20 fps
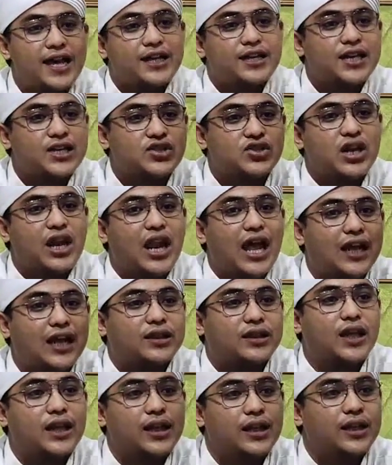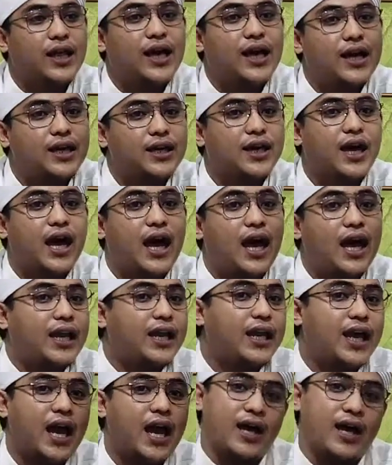inna sil'atallahi
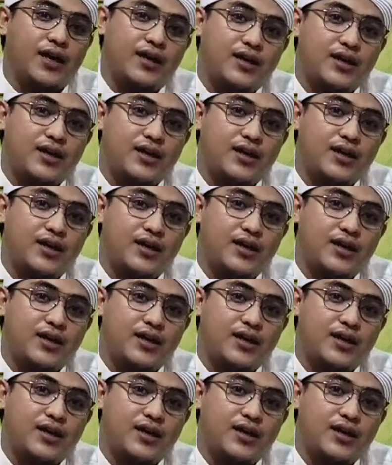ghaliyah